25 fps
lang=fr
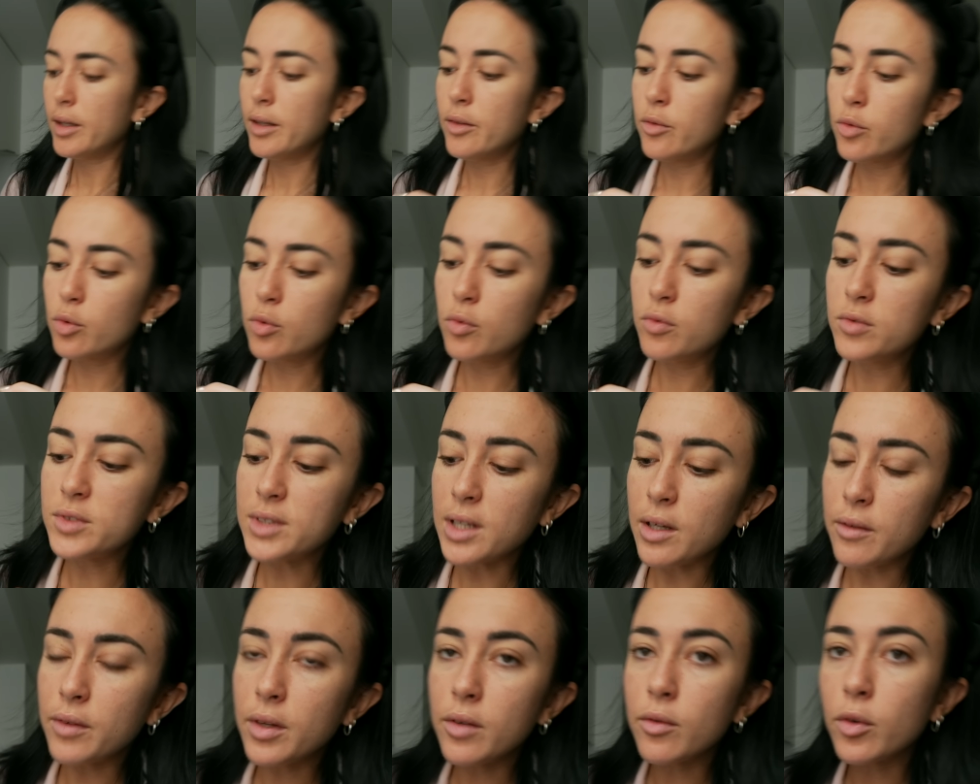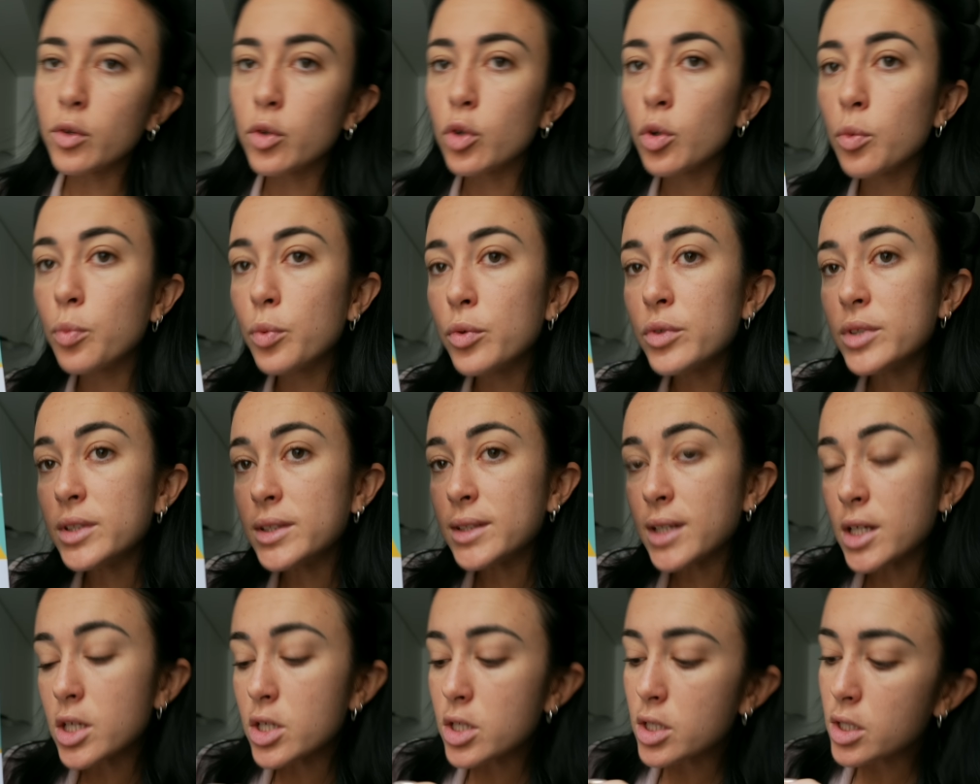Et du coup vous avez votre petit
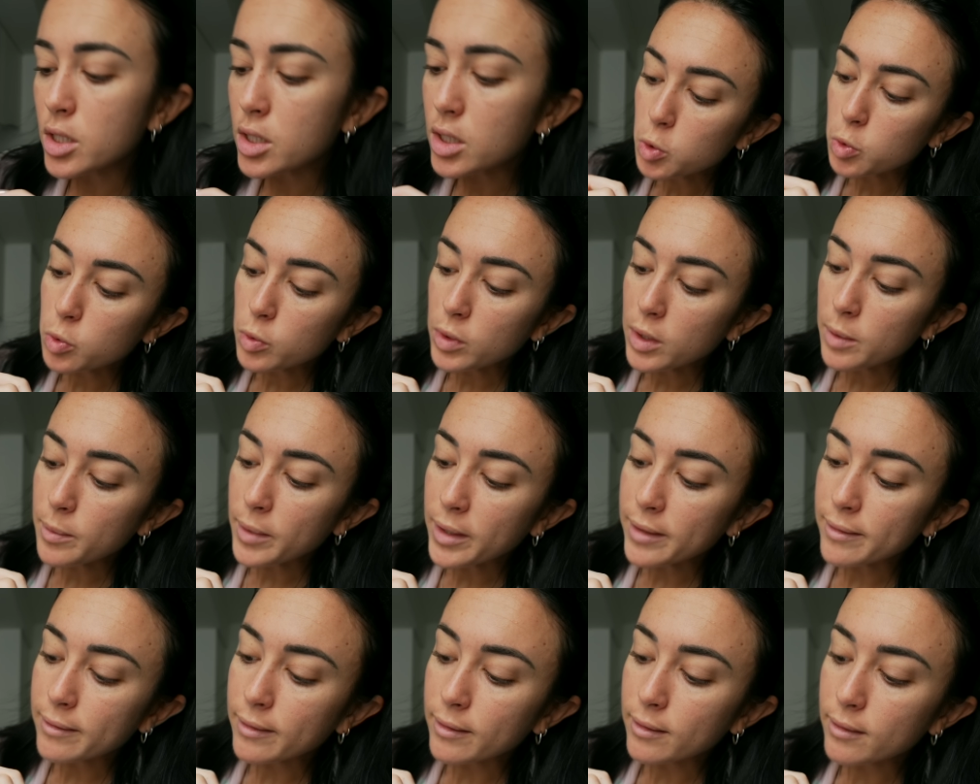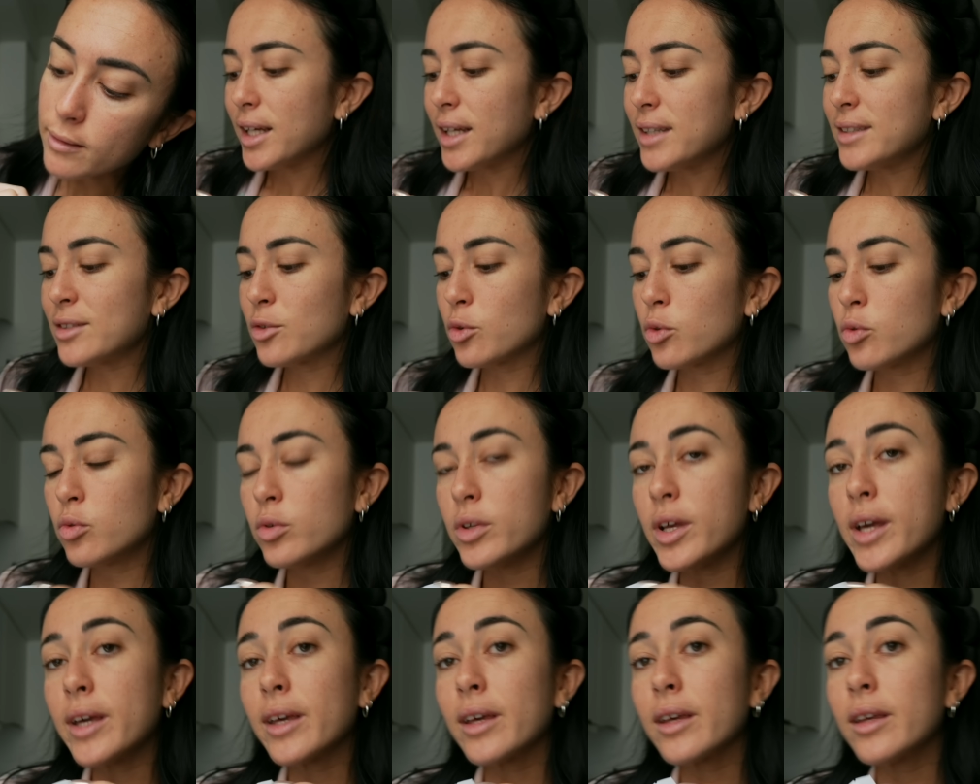sachet tous les matins et c'est trop cool
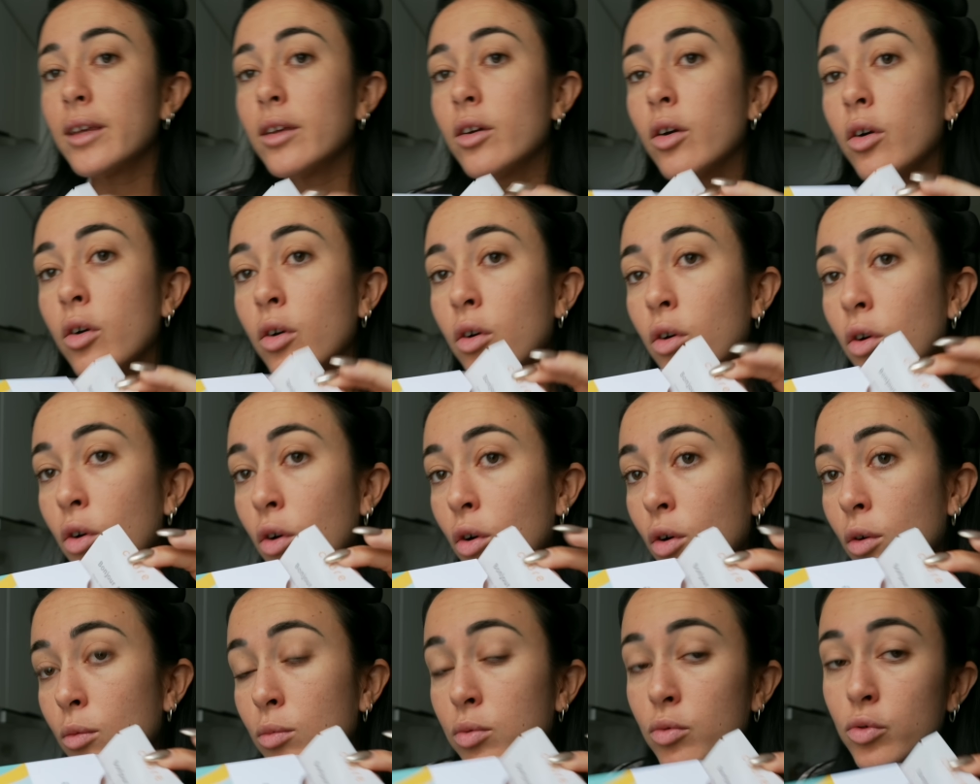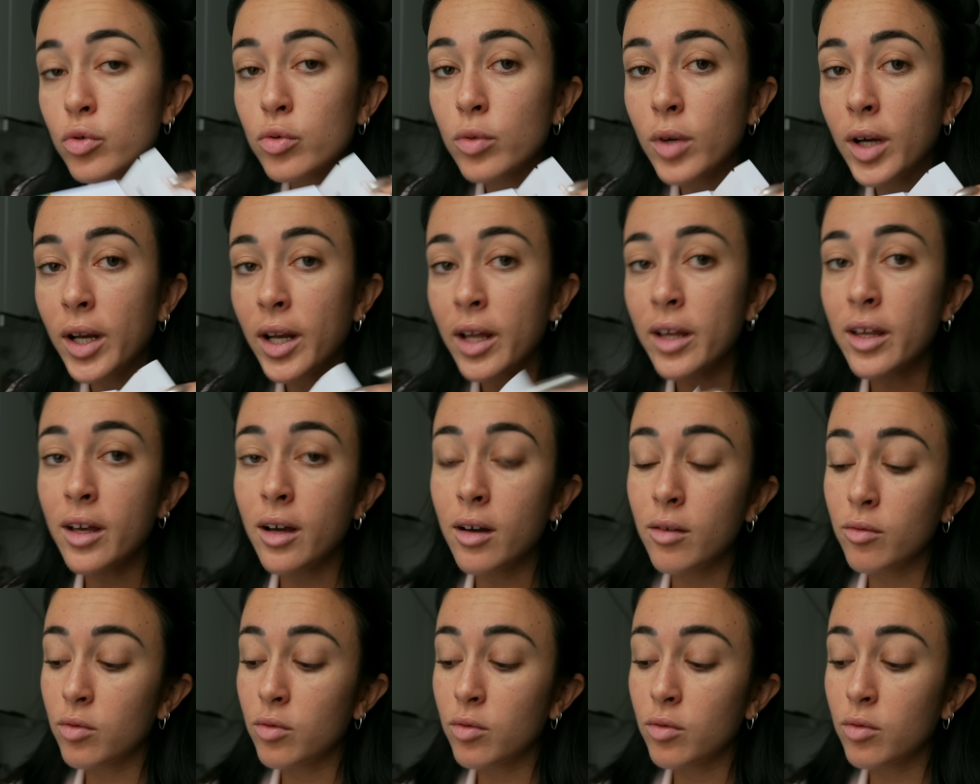il a écrit bonjour euh, Bonjour Alaya,